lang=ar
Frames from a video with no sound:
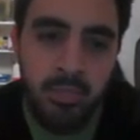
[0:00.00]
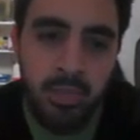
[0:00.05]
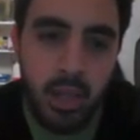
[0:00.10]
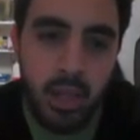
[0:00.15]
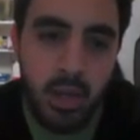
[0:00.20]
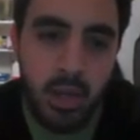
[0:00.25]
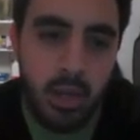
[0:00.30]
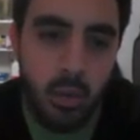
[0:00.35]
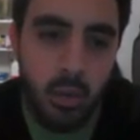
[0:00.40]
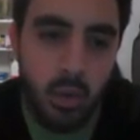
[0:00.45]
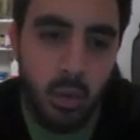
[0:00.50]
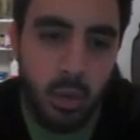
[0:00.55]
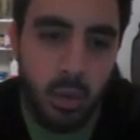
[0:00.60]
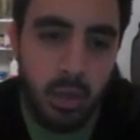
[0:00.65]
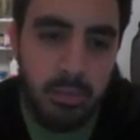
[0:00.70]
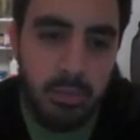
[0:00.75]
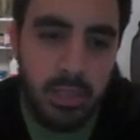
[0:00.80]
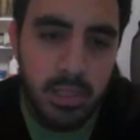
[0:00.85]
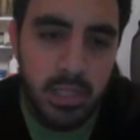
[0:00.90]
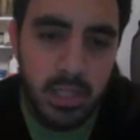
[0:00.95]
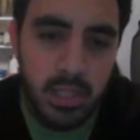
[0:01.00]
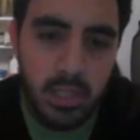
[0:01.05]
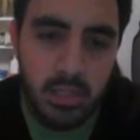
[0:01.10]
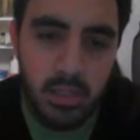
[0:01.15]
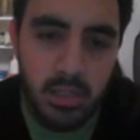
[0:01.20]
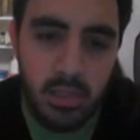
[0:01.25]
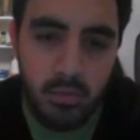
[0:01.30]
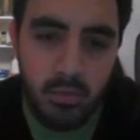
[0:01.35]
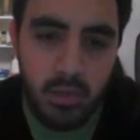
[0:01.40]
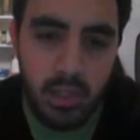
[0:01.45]
لو الواي ب 6
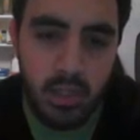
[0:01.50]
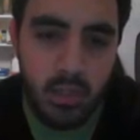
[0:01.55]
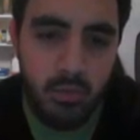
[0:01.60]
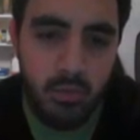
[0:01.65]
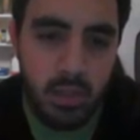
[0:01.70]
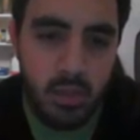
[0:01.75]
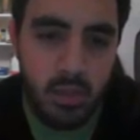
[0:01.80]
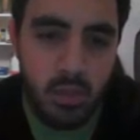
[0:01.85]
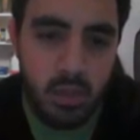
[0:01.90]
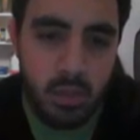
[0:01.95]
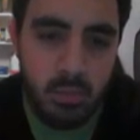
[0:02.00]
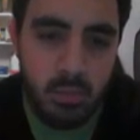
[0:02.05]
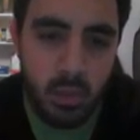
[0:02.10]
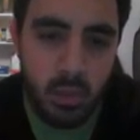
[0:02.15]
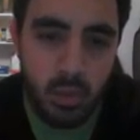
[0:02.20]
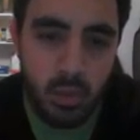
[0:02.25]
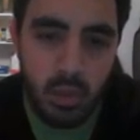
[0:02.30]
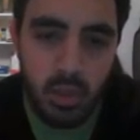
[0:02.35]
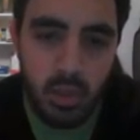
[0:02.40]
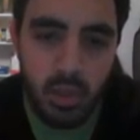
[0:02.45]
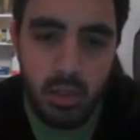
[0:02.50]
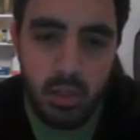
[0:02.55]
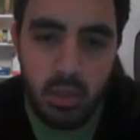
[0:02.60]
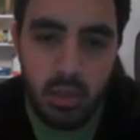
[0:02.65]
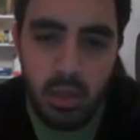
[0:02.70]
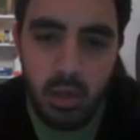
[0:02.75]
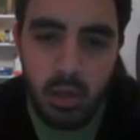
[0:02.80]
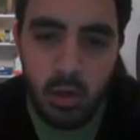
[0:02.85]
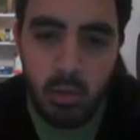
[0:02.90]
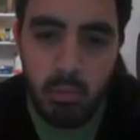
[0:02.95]
فايه الديفايزرز بتوعها
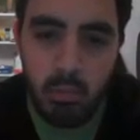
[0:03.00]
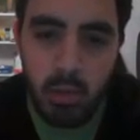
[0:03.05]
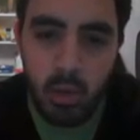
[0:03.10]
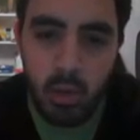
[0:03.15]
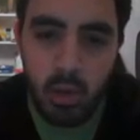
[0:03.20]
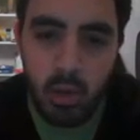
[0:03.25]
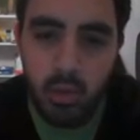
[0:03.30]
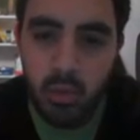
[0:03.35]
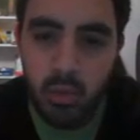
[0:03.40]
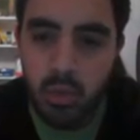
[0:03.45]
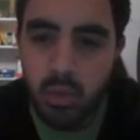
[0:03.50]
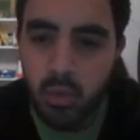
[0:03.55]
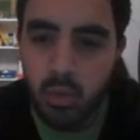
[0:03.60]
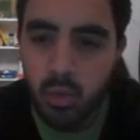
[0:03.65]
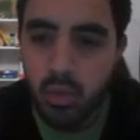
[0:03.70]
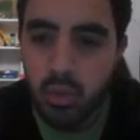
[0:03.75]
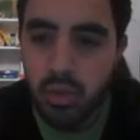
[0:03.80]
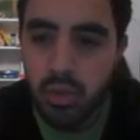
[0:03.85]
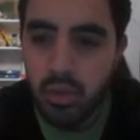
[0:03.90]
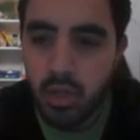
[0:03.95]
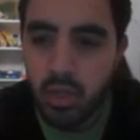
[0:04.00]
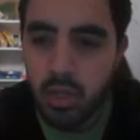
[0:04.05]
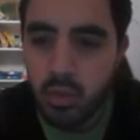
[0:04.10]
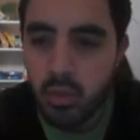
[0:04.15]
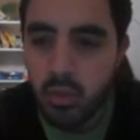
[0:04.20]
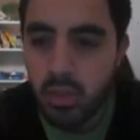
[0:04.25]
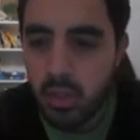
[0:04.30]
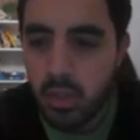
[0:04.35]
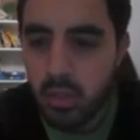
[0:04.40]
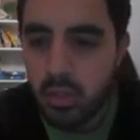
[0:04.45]
هما 1 و 2 و 3 و
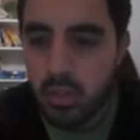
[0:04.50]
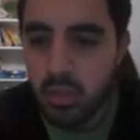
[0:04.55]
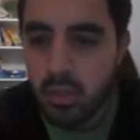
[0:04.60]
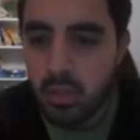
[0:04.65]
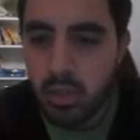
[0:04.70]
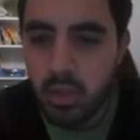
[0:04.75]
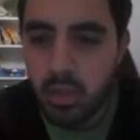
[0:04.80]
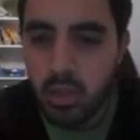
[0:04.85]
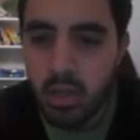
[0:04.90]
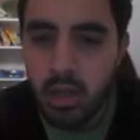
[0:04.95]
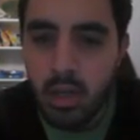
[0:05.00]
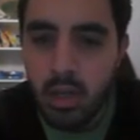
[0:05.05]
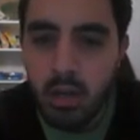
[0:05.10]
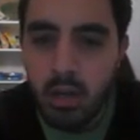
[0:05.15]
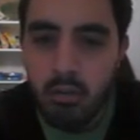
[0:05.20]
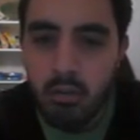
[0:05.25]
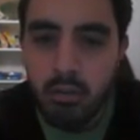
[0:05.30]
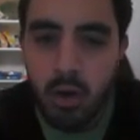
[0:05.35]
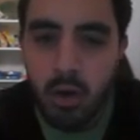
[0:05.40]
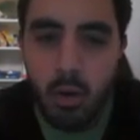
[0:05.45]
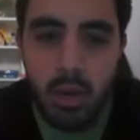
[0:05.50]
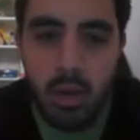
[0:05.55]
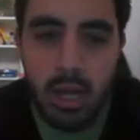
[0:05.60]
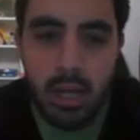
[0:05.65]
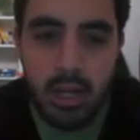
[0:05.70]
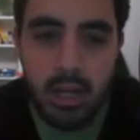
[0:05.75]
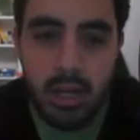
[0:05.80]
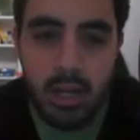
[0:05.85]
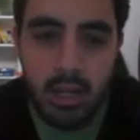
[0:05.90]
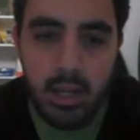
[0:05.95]
6 فهو قال
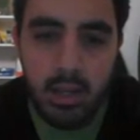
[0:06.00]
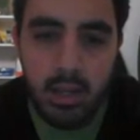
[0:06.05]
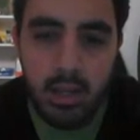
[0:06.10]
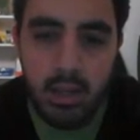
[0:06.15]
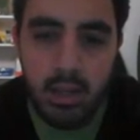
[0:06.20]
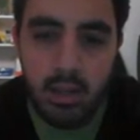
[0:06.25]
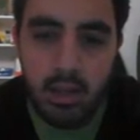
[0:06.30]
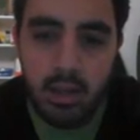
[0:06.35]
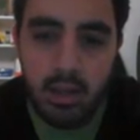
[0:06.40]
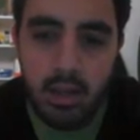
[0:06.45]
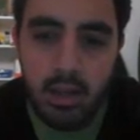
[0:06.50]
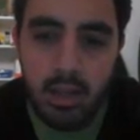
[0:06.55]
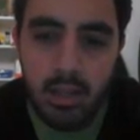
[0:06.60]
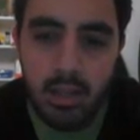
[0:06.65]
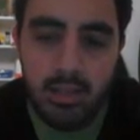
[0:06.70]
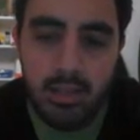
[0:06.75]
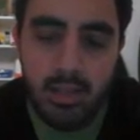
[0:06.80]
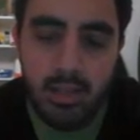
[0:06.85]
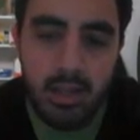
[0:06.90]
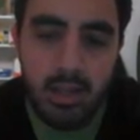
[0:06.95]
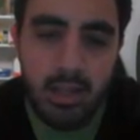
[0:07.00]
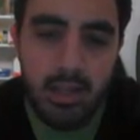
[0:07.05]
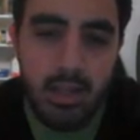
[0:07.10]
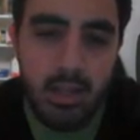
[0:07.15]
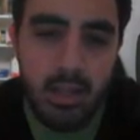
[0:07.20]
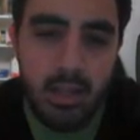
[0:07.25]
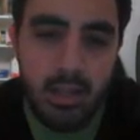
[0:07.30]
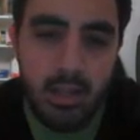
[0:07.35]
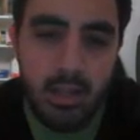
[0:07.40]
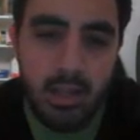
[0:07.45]
لك ايه انت تخيل
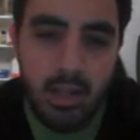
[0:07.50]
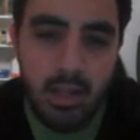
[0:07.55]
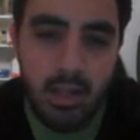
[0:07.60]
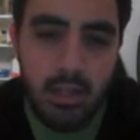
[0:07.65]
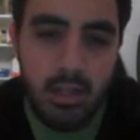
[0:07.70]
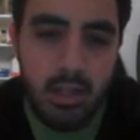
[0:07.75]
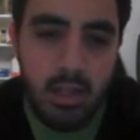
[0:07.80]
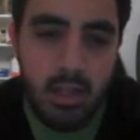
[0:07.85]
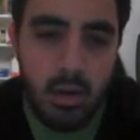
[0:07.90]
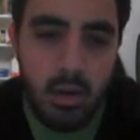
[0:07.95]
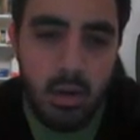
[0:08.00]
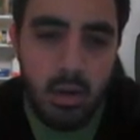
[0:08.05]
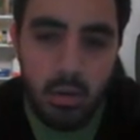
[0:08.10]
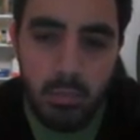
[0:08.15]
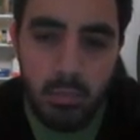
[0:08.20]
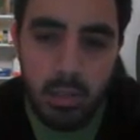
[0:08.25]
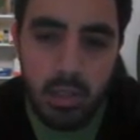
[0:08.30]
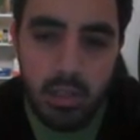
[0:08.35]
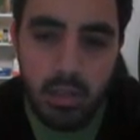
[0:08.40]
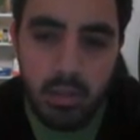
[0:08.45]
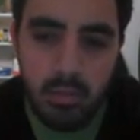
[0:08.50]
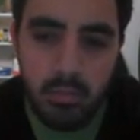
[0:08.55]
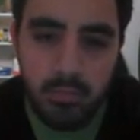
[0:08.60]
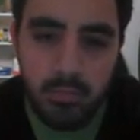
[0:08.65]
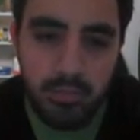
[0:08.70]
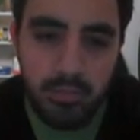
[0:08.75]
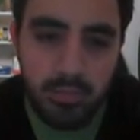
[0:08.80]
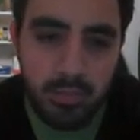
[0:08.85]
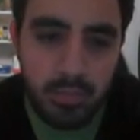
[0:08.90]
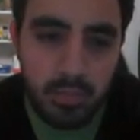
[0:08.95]
ان كان عندك الرقمين
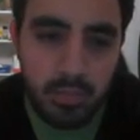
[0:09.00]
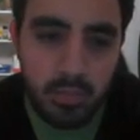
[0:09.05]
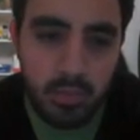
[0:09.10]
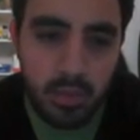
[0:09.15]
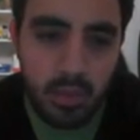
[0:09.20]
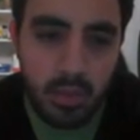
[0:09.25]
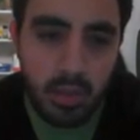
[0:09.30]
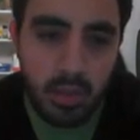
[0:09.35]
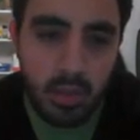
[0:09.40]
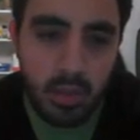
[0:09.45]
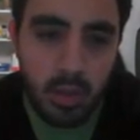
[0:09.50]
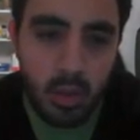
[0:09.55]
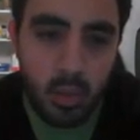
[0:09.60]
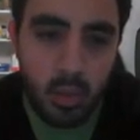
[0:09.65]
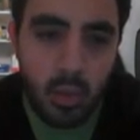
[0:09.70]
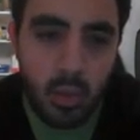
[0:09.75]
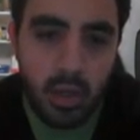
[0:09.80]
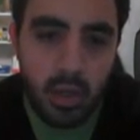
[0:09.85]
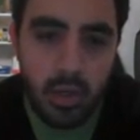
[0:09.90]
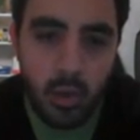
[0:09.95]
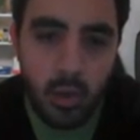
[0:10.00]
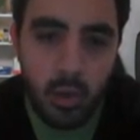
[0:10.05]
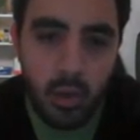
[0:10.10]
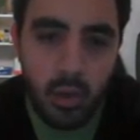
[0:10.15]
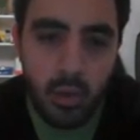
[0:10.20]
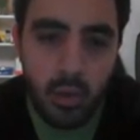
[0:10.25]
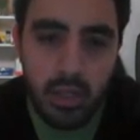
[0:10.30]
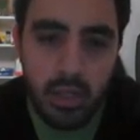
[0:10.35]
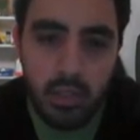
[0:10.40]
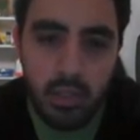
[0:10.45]
وكان كل
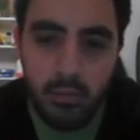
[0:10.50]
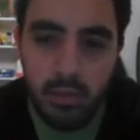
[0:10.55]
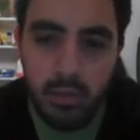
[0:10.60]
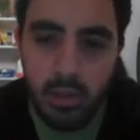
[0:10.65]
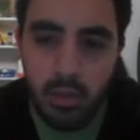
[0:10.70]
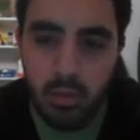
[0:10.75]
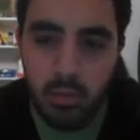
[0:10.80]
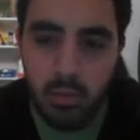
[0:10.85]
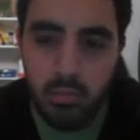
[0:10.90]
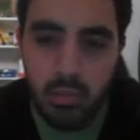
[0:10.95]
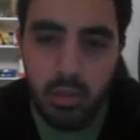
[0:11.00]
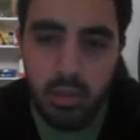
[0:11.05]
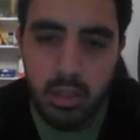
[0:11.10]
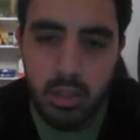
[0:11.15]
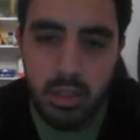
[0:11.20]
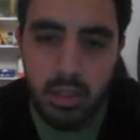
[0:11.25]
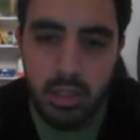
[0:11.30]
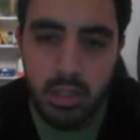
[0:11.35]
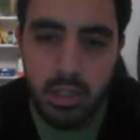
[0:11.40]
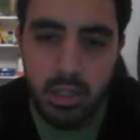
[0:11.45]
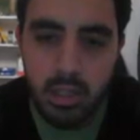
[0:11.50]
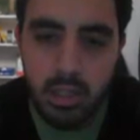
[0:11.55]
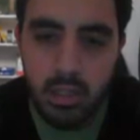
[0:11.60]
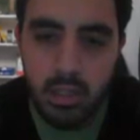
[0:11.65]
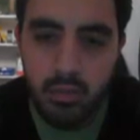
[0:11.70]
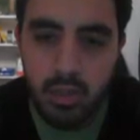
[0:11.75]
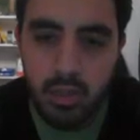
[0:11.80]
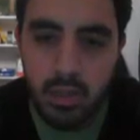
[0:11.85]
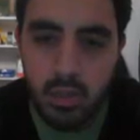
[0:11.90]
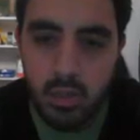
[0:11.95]
واحدة فيهم ليها
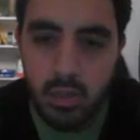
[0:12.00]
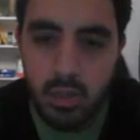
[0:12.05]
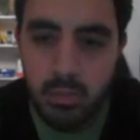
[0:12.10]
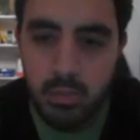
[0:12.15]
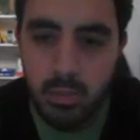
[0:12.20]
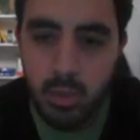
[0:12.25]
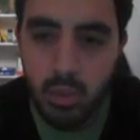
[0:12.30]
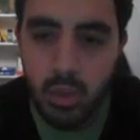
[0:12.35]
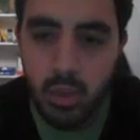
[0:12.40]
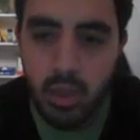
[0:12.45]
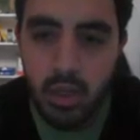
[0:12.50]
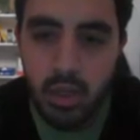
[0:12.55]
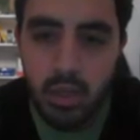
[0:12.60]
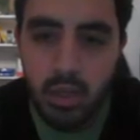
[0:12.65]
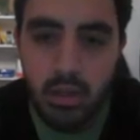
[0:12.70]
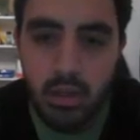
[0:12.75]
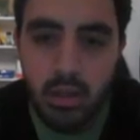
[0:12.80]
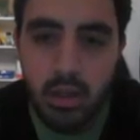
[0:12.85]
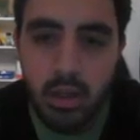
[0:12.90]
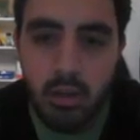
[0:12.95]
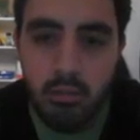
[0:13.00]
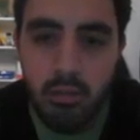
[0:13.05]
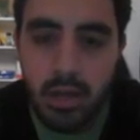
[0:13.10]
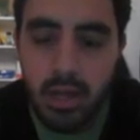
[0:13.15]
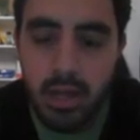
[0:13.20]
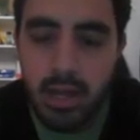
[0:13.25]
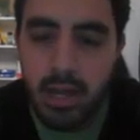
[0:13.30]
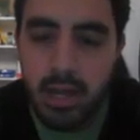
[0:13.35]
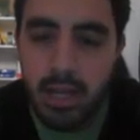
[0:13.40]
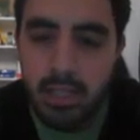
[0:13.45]
الديفايزرز بتوعها
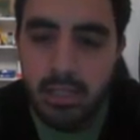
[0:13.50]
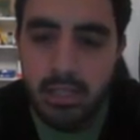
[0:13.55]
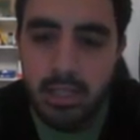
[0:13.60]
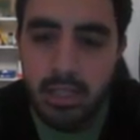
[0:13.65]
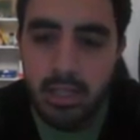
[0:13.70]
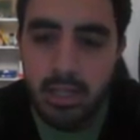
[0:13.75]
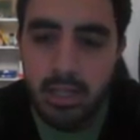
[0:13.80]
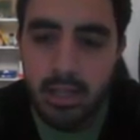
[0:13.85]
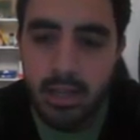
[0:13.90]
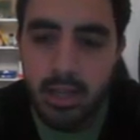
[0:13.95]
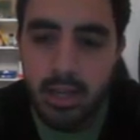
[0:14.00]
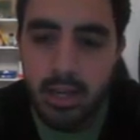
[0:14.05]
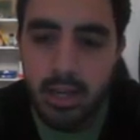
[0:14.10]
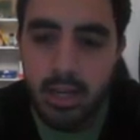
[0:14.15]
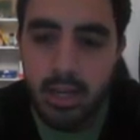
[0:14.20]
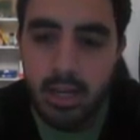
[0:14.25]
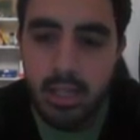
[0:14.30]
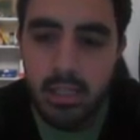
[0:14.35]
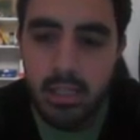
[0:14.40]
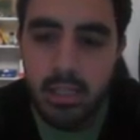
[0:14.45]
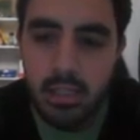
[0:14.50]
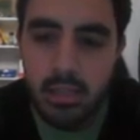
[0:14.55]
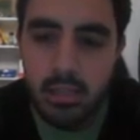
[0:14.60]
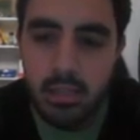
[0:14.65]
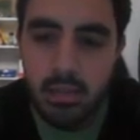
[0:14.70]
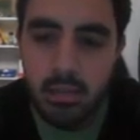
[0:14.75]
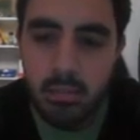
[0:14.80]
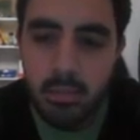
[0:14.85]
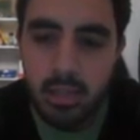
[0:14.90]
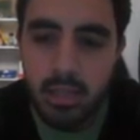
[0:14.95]
فأنا هديك
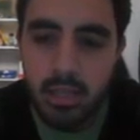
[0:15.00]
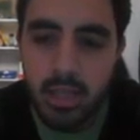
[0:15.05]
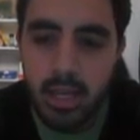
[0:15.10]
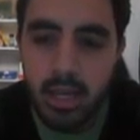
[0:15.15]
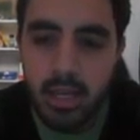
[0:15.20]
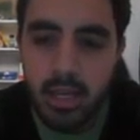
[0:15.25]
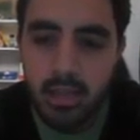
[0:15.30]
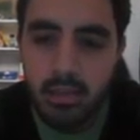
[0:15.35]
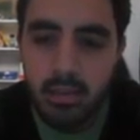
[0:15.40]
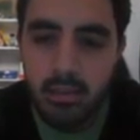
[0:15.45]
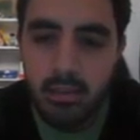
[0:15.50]
الليست بتاعة